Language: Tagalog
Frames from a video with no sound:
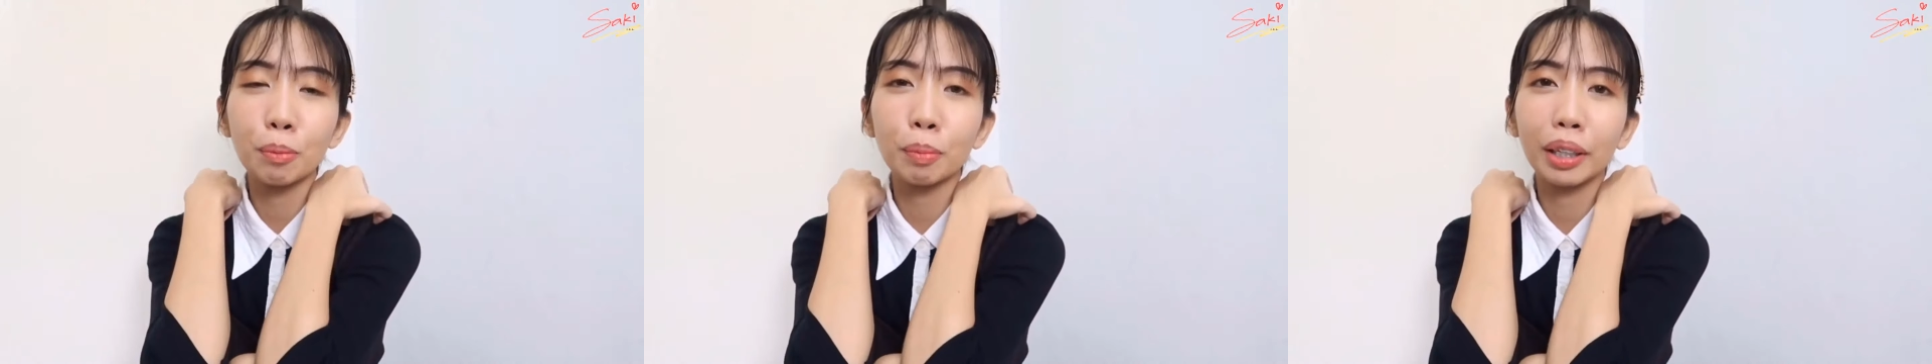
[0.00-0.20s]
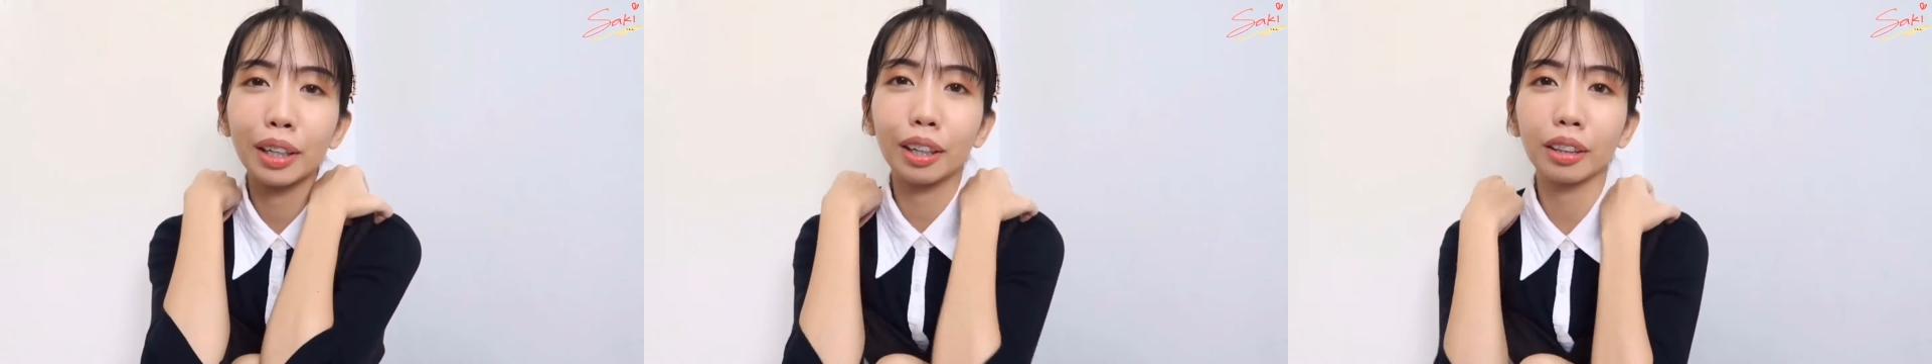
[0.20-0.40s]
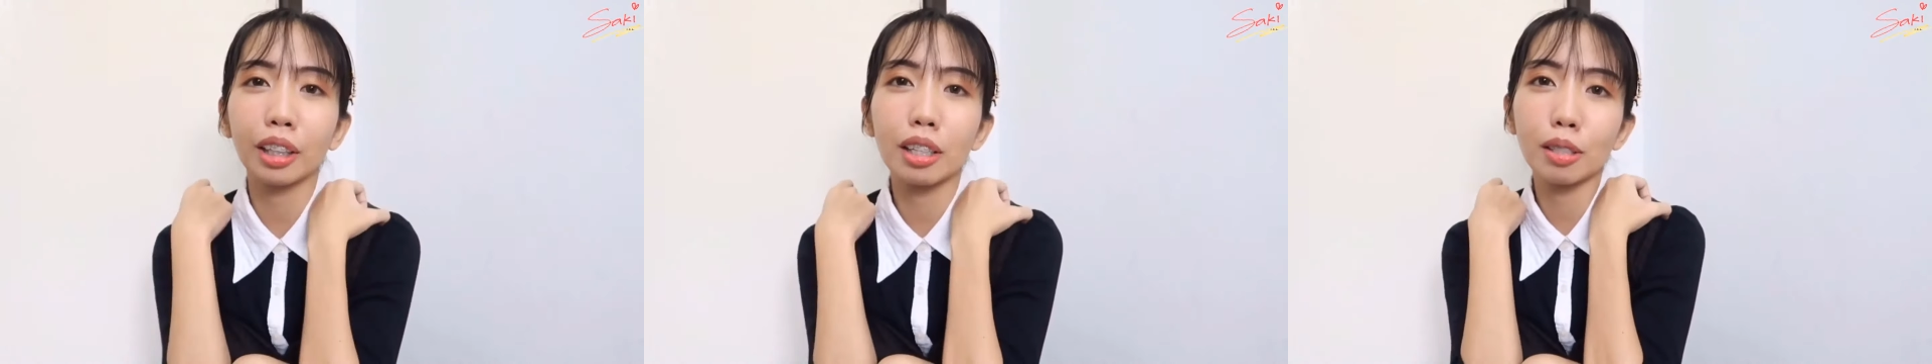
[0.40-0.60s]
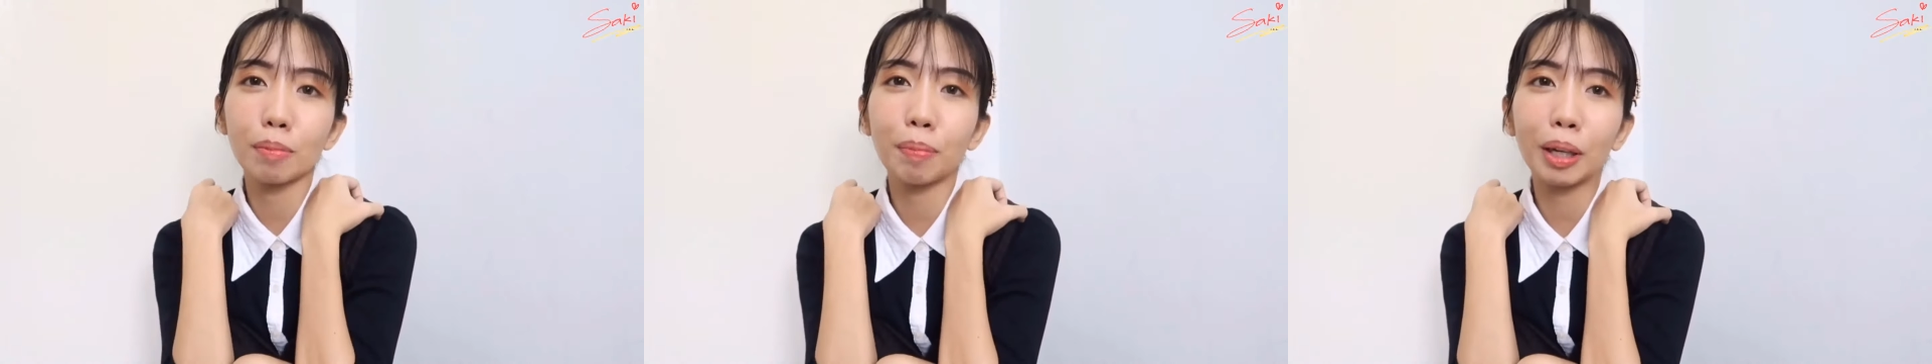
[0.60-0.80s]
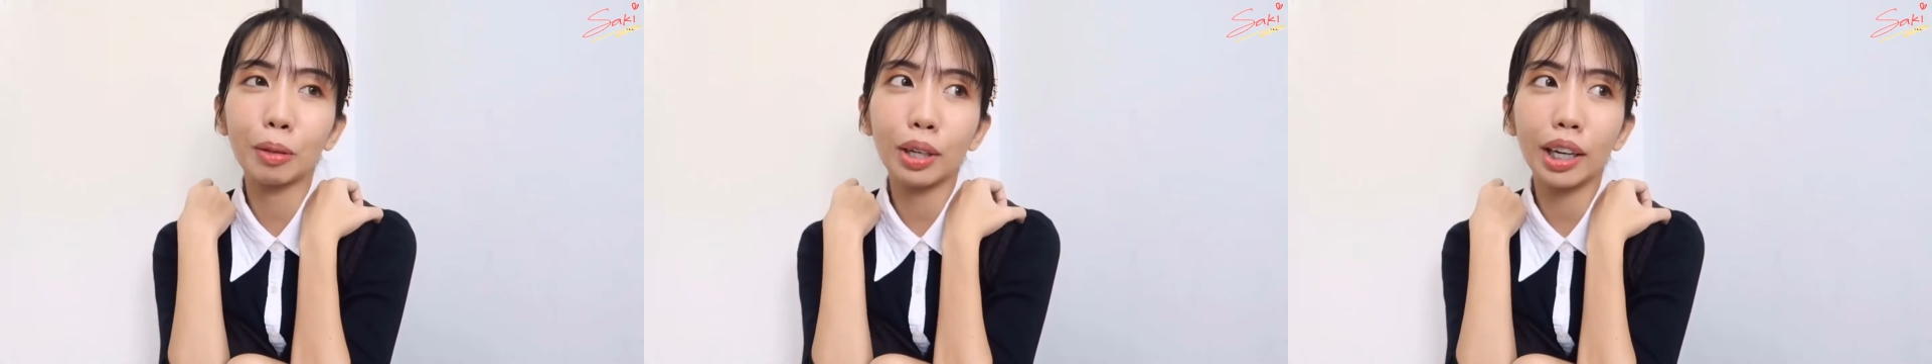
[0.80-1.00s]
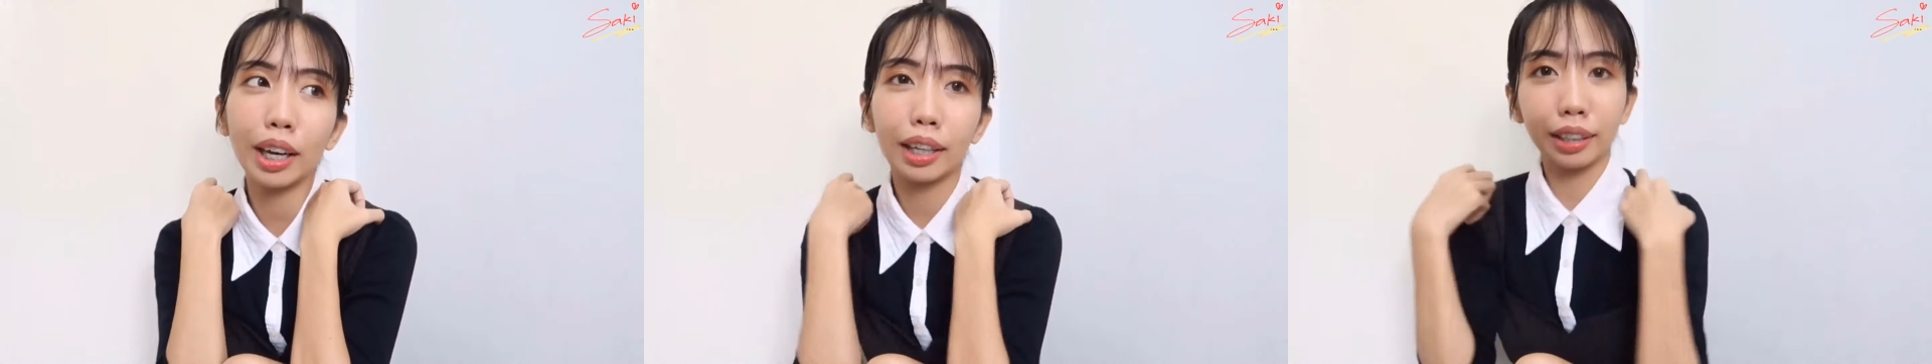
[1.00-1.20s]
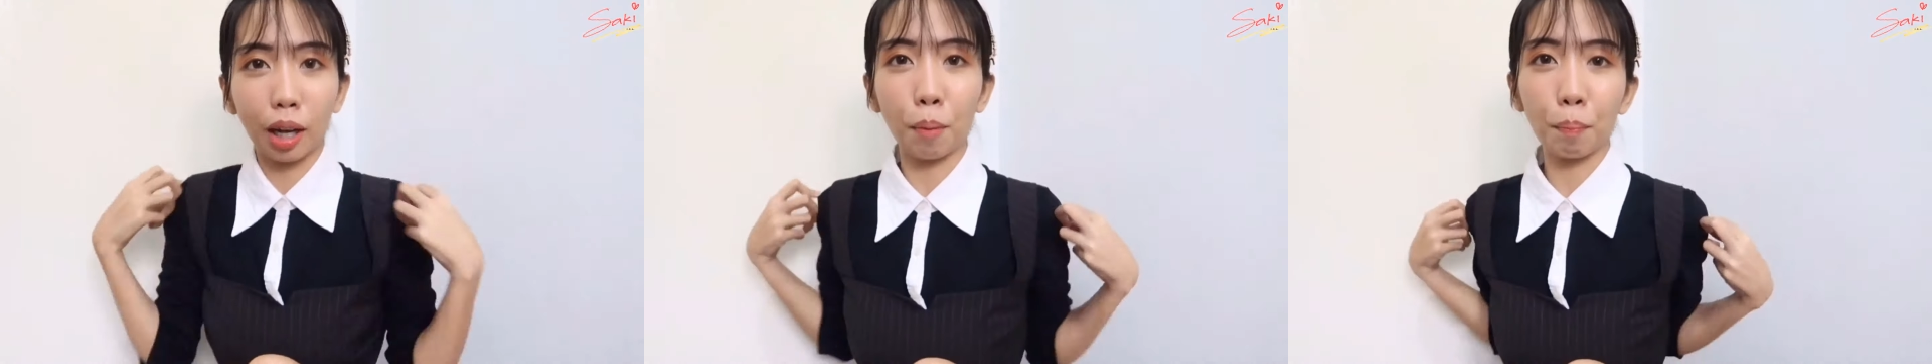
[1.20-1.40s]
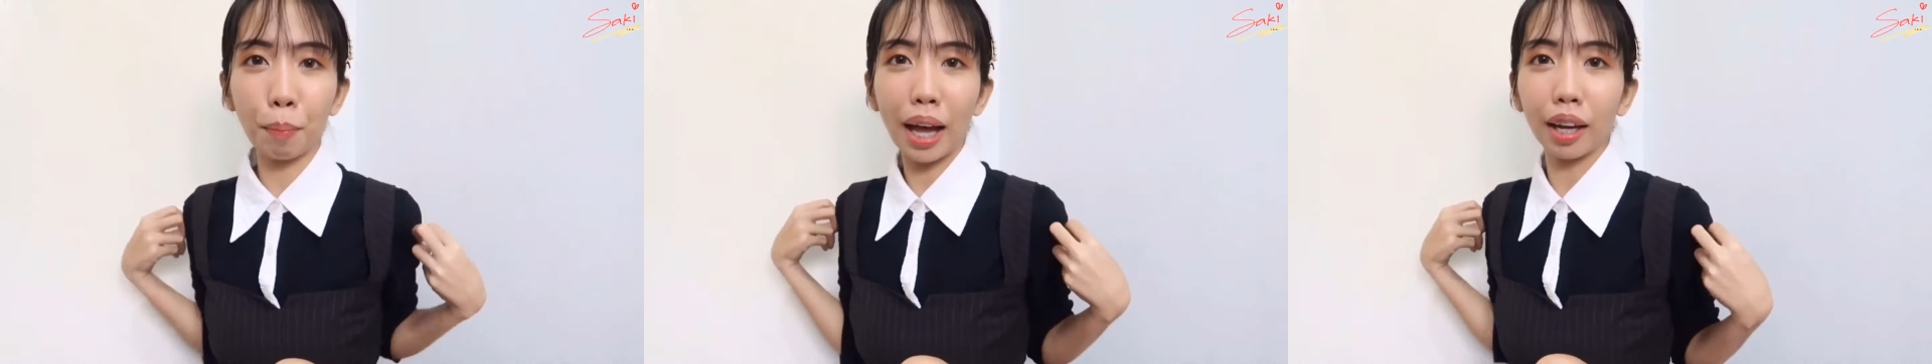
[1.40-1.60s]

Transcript: nyo bigla. Tapos, pag wala, na.